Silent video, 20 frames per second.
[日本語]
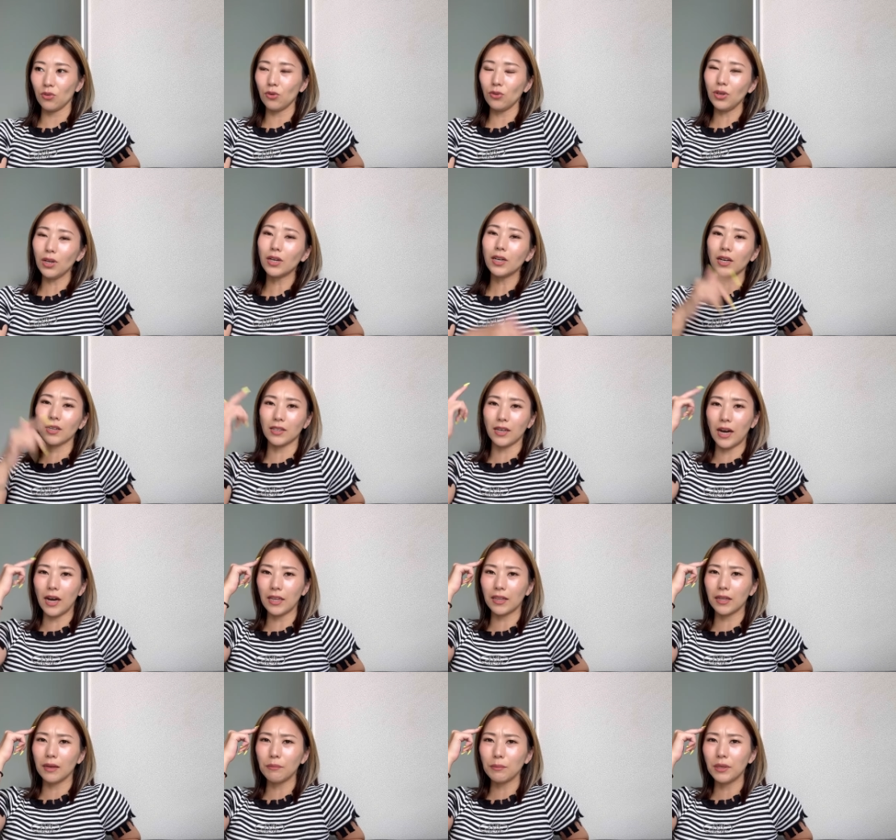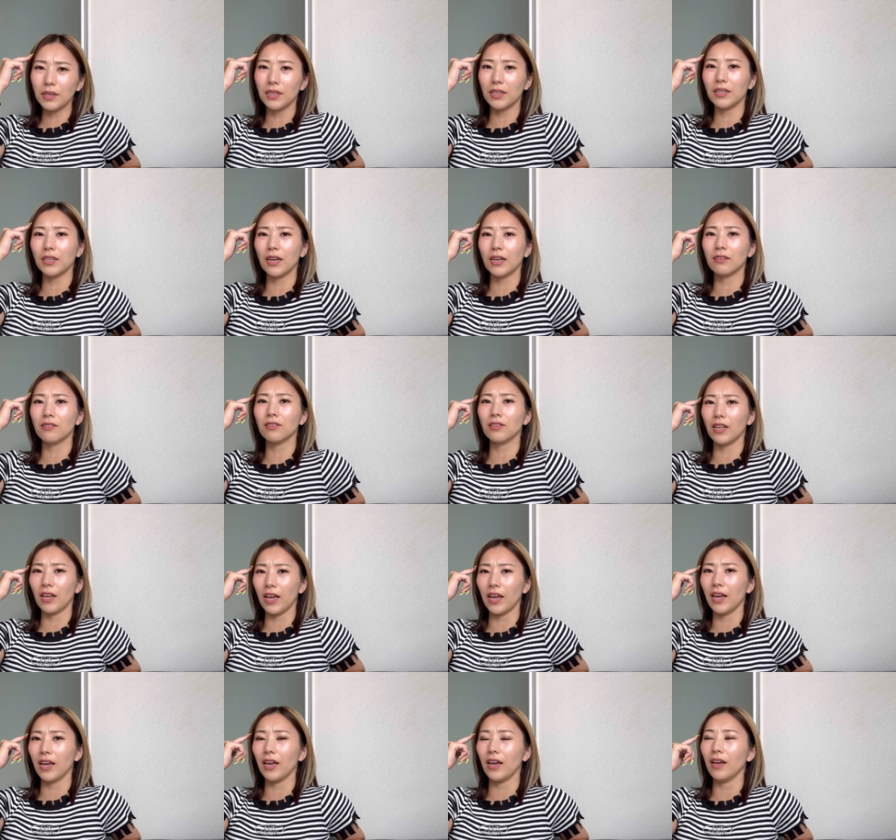とにかく頭痛く
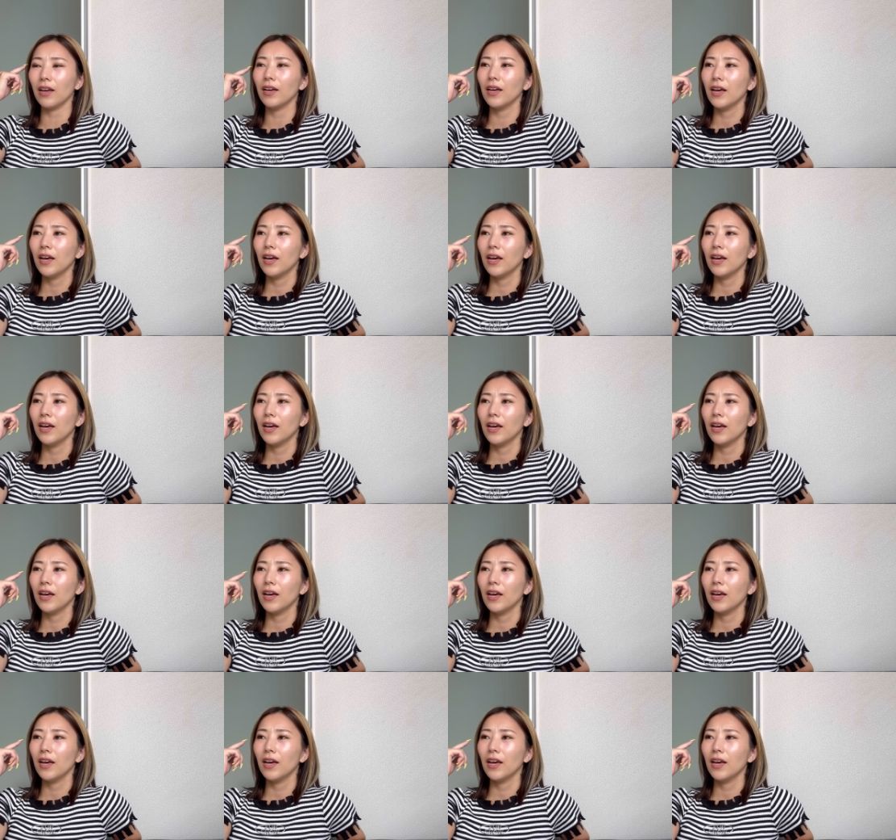て